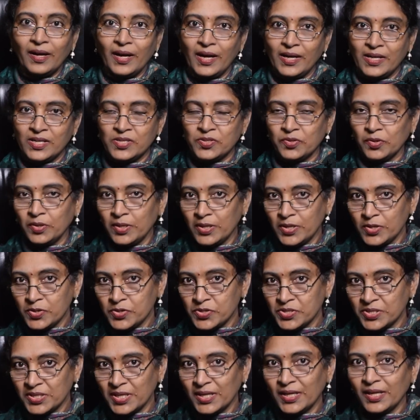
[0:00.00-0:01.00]
అండ్
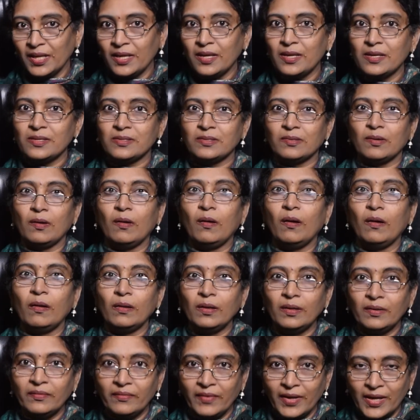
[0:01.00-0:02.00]
సొల్యూషన్ ఈజ్
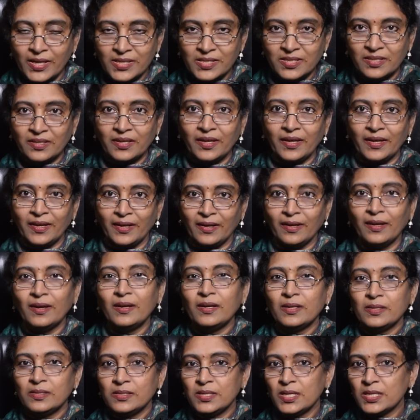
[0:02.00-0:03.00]
ఆల్వేస్ హియర్
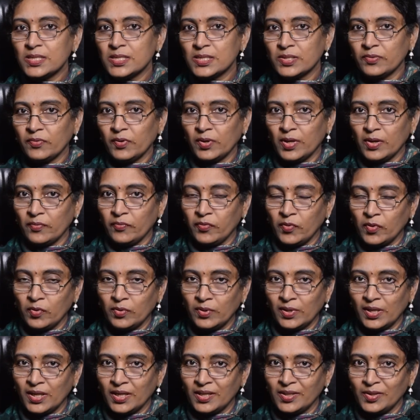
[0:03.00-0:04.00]
జస్ట్ ఒక
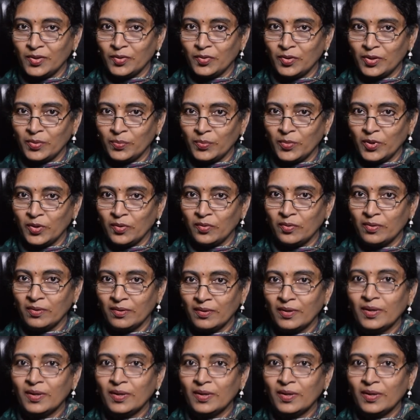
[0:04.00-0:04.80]
ఫోన్ కాల్ దూరంలో